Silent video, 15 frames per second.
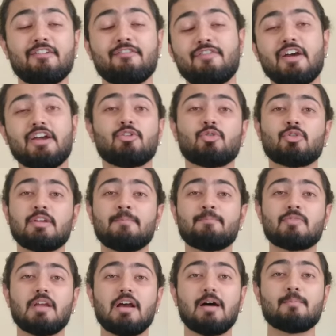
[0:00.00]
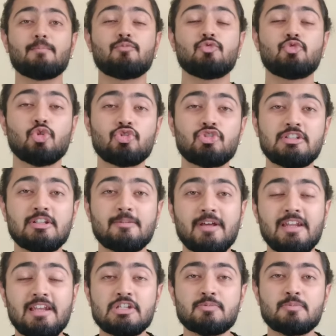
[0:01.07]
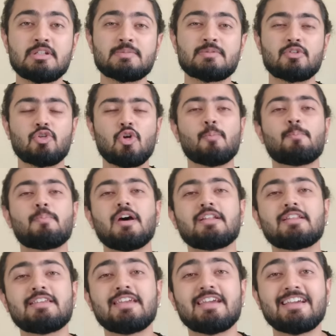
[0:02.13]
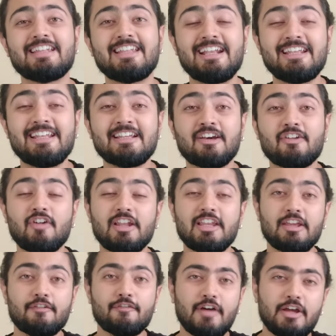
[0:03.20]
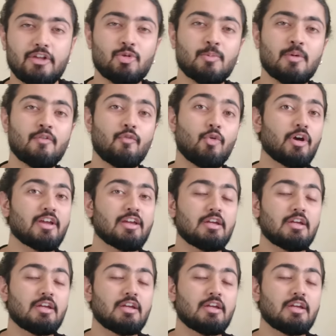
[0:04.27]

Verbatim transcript: फ़ायदों की अब जो चीज़ हमारी लिस्ट में सबसे टॉप पे आती है क्रिएटिन करवाने के फ़ायदों में वो है